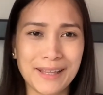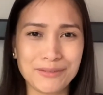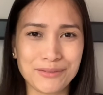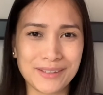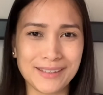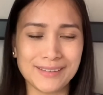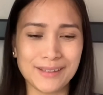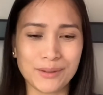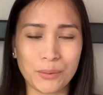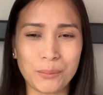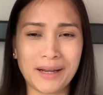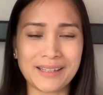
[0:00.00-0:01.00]
left kidney
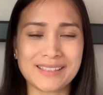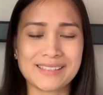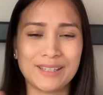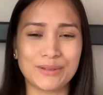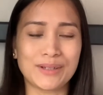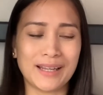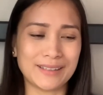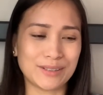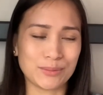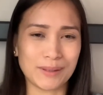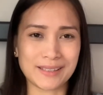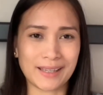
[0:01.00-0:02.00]
ko. Bakit siya yung lagi
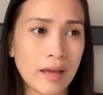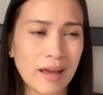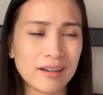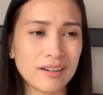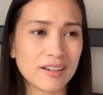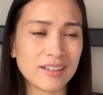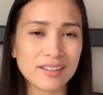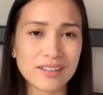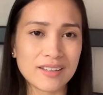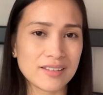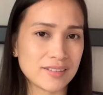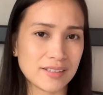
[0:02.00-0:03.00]
sumasakit? I like
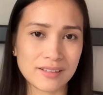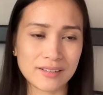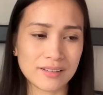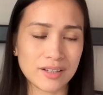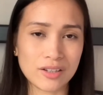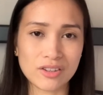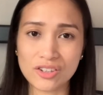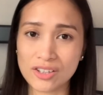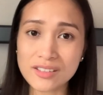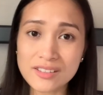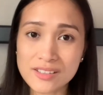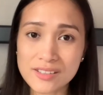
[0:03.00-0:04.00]
eating
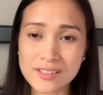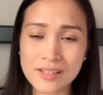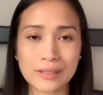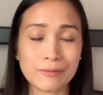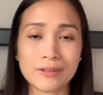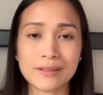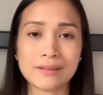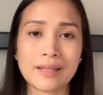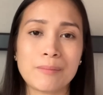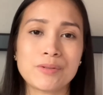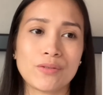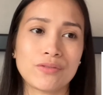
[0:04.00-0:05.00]
nuts, different
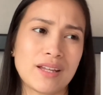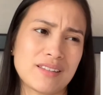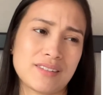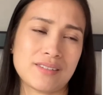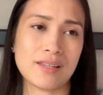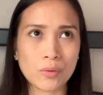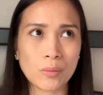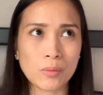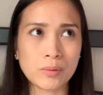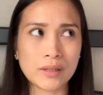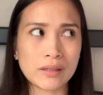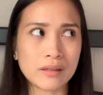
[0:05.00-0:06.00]
types of nuts.
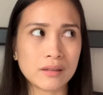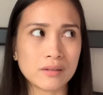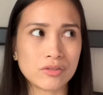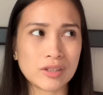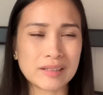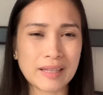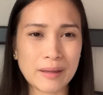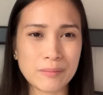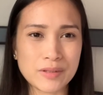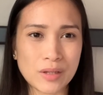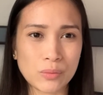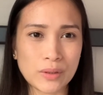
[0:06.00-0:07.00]
Probably three
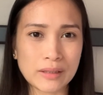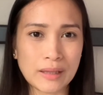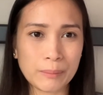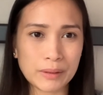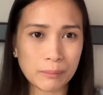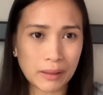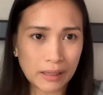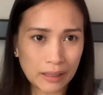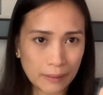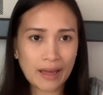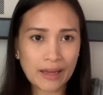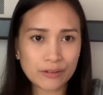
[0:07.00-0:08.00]
times a week, dapat
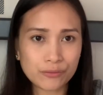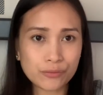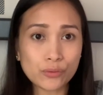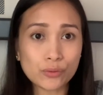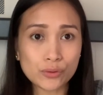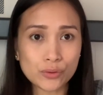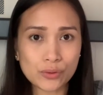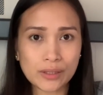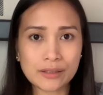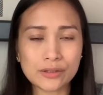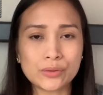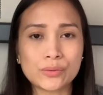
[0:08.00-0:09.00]
mga handful nyo
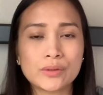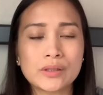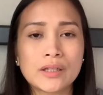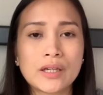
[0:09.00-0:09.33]
lang yung,